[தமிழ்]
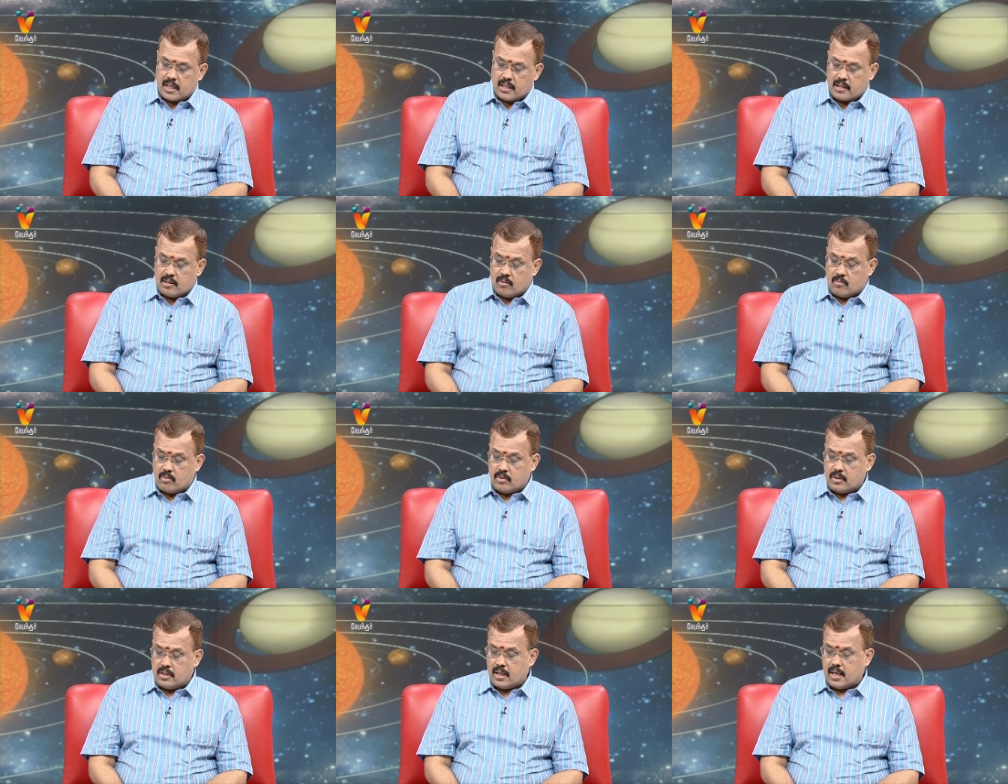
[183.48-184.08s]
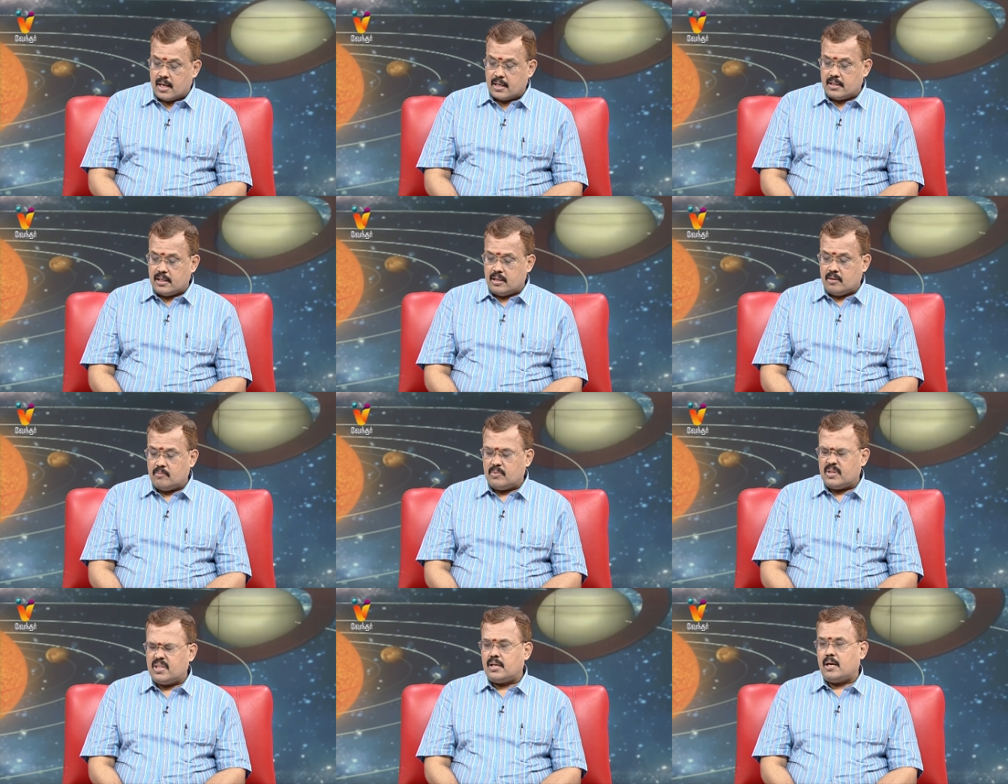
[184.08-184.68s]
கணக்கு கொண்டு
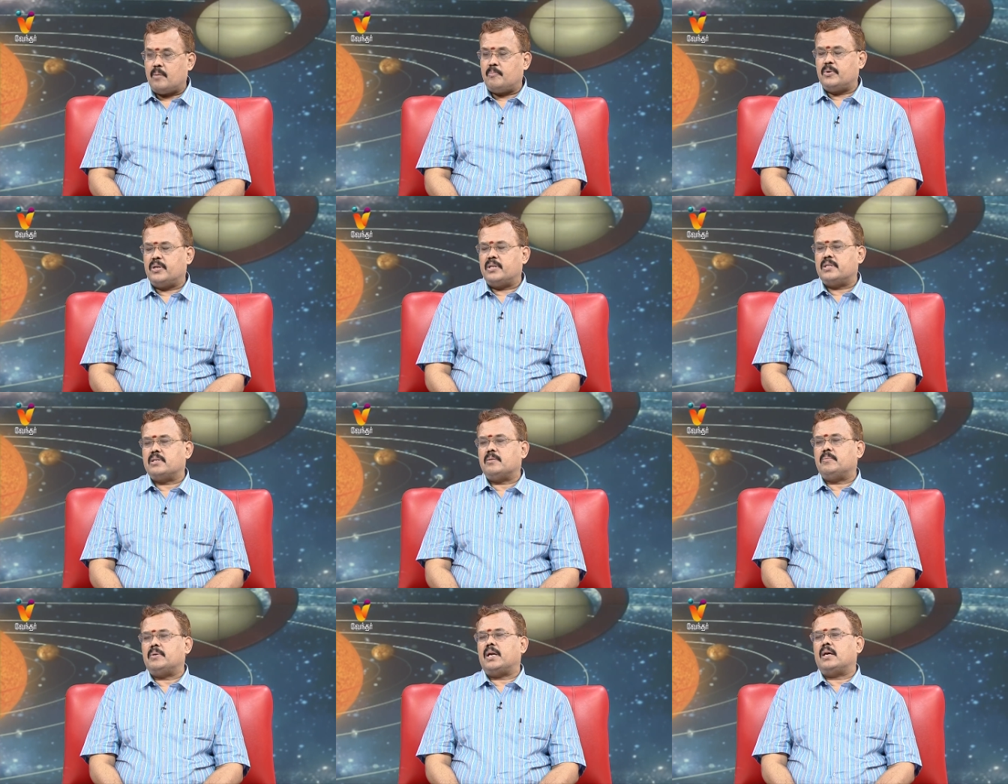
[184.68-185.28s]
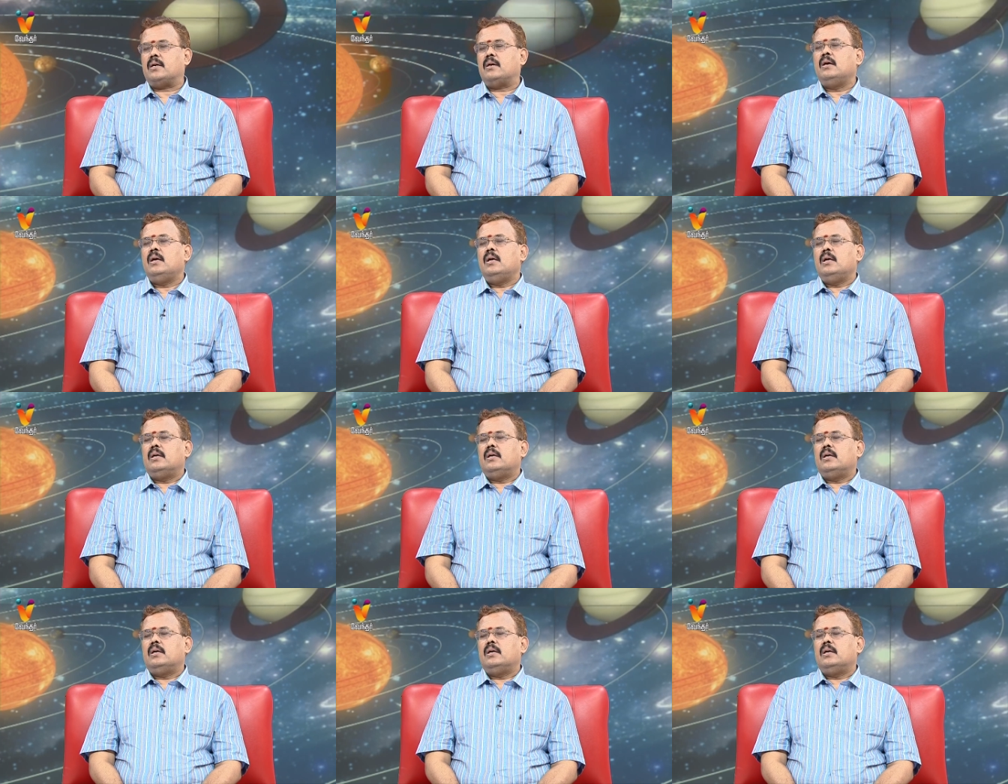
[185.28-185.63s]
அதையும் வந்து அப்போ ரிஷபரா